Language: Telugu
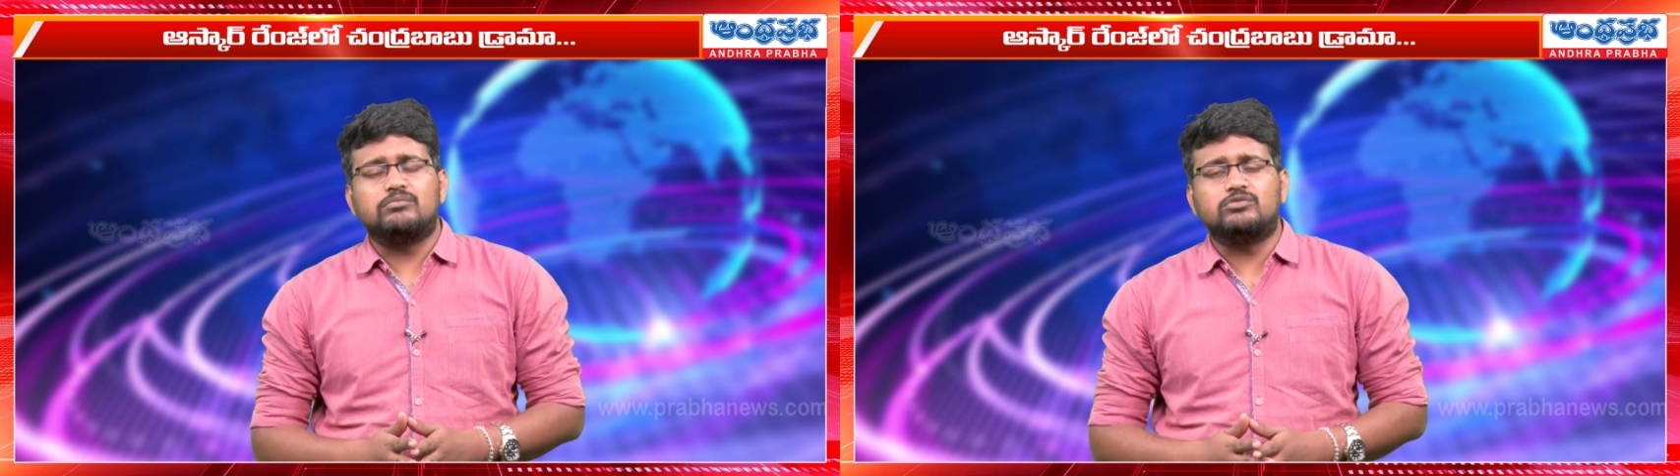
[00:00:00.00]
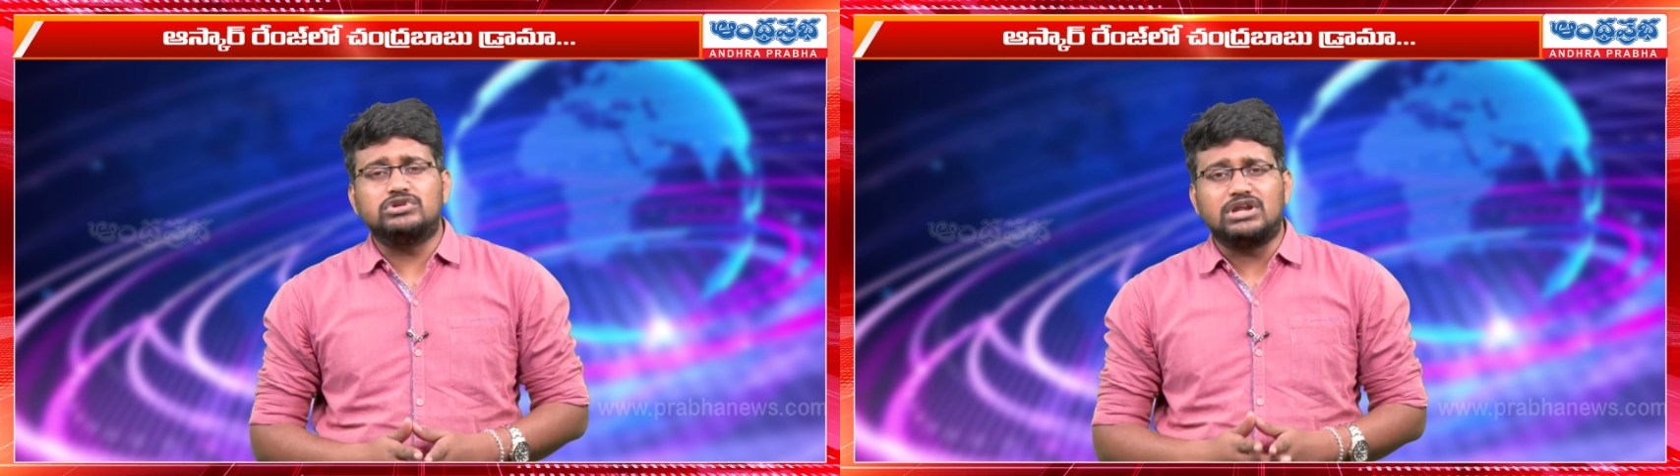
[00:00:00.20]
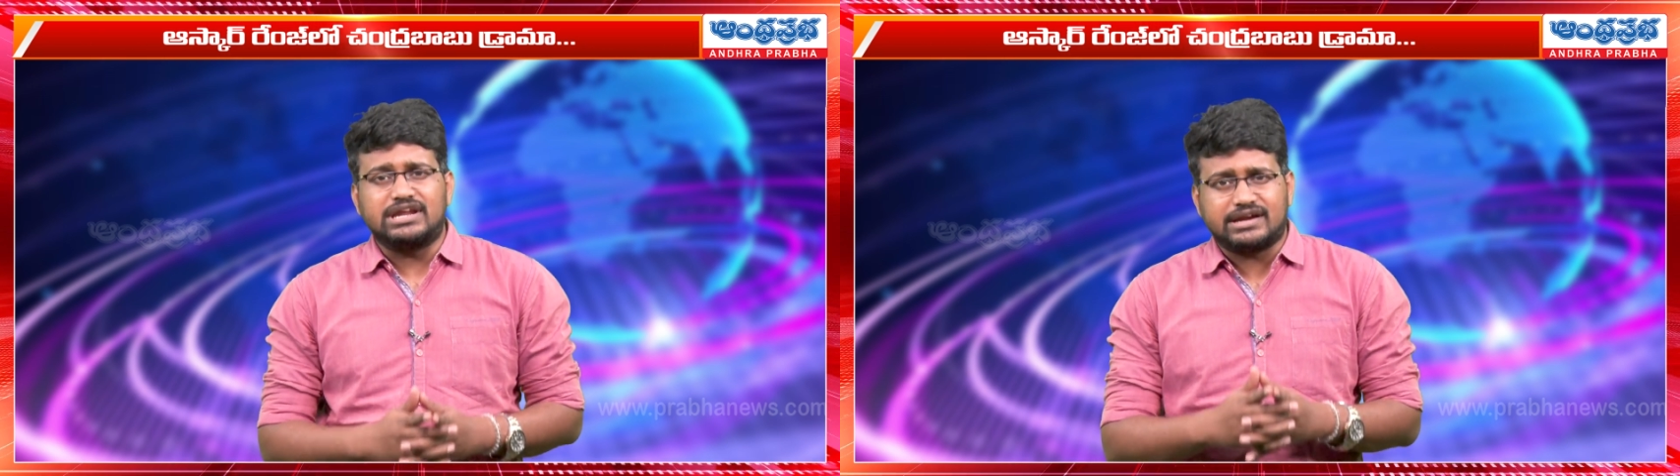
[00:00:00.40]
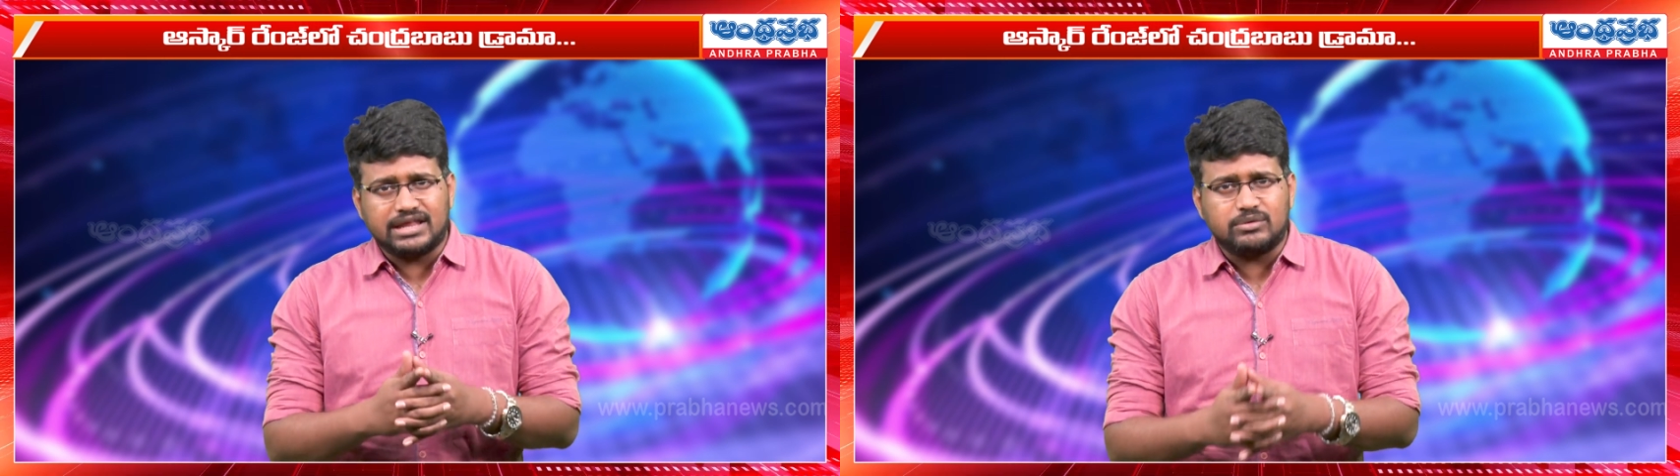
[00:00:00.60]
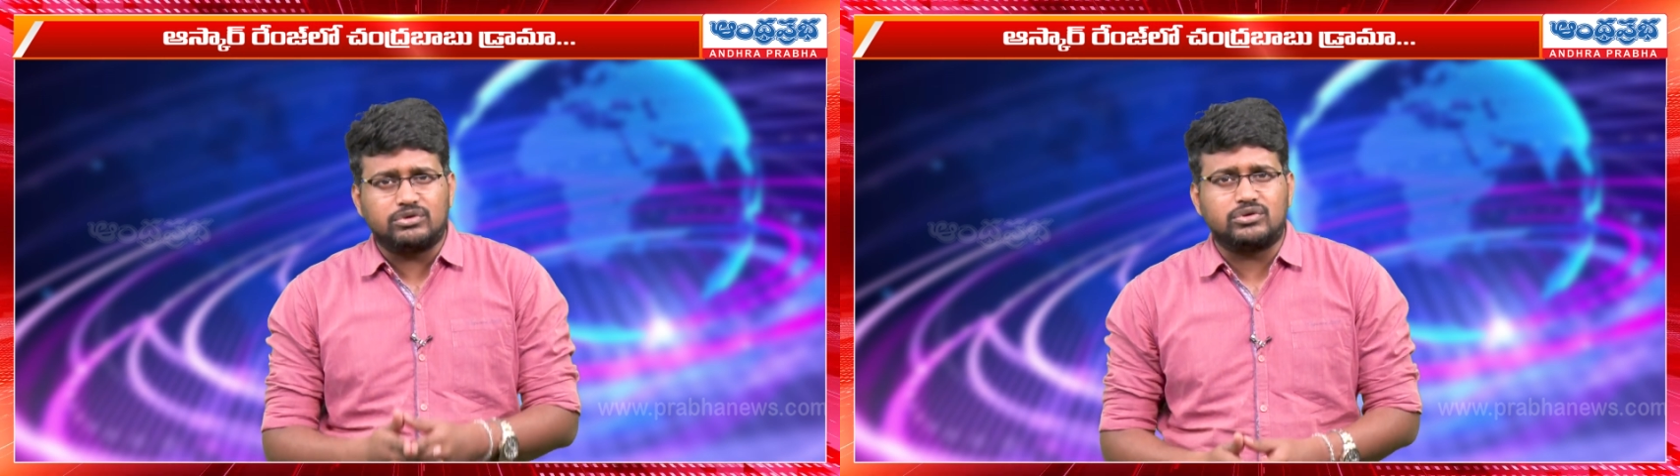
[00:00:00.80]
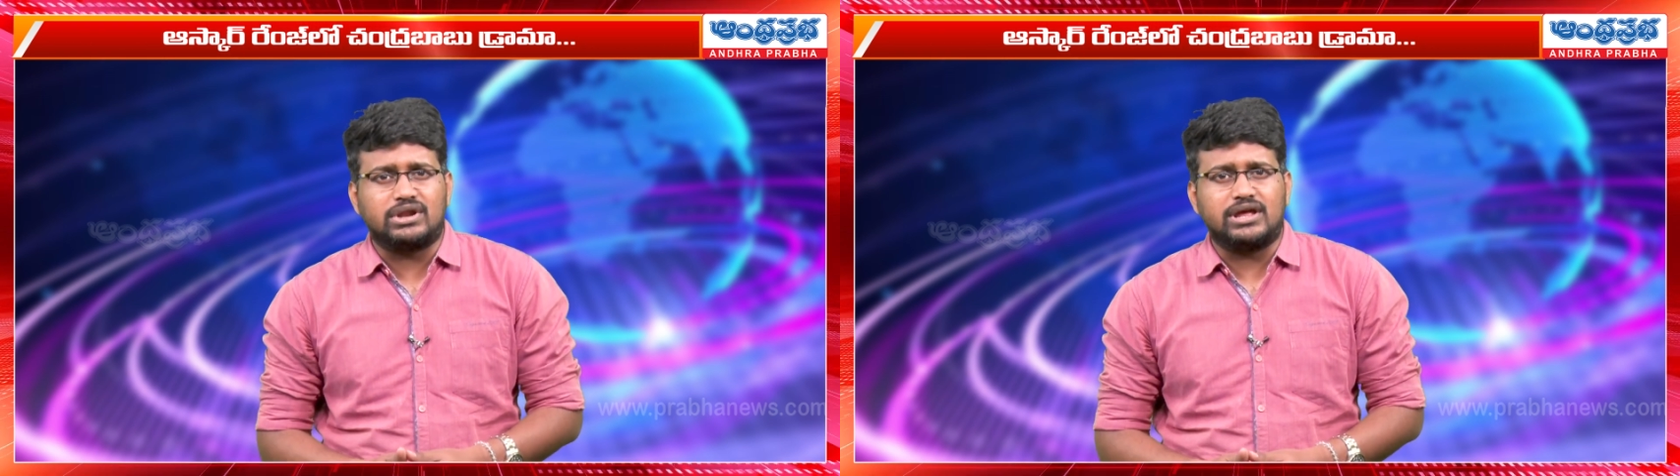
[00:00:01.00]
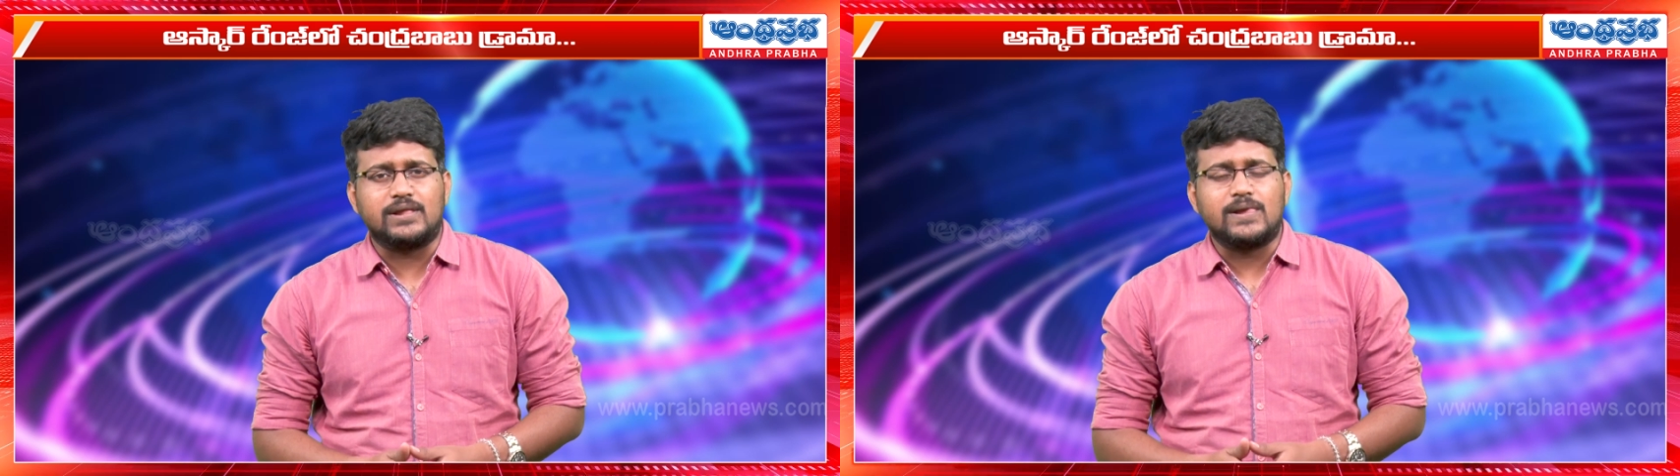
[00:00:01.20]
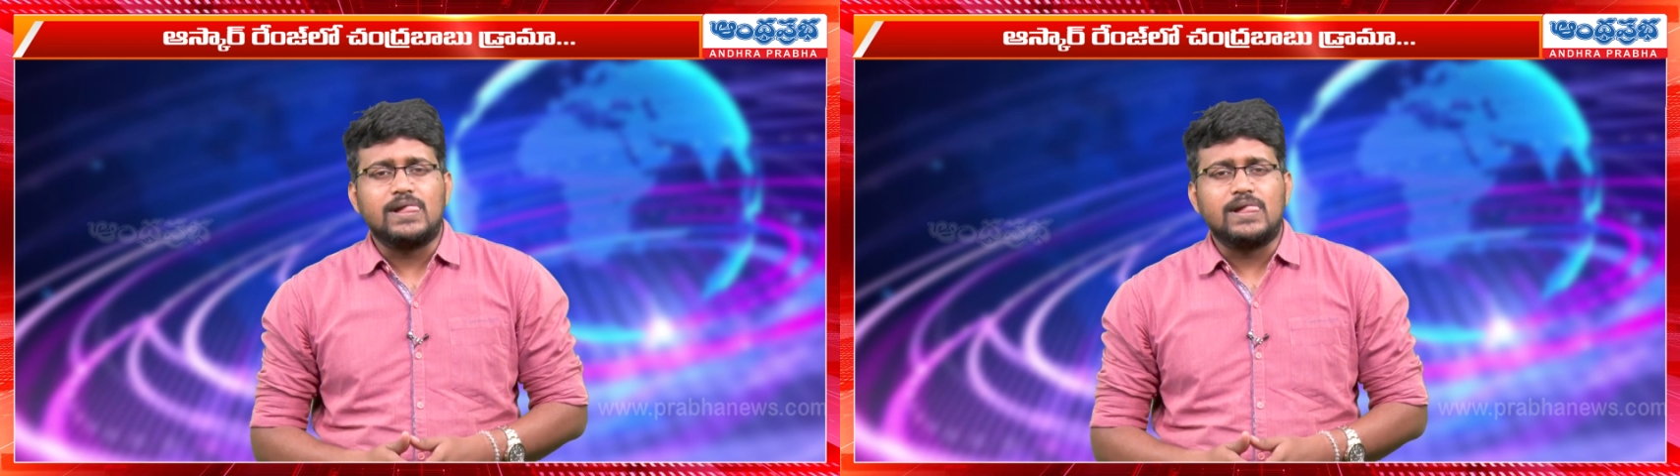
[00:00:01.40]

మూలాలు ఇక్కడే ఉంటున్నాయి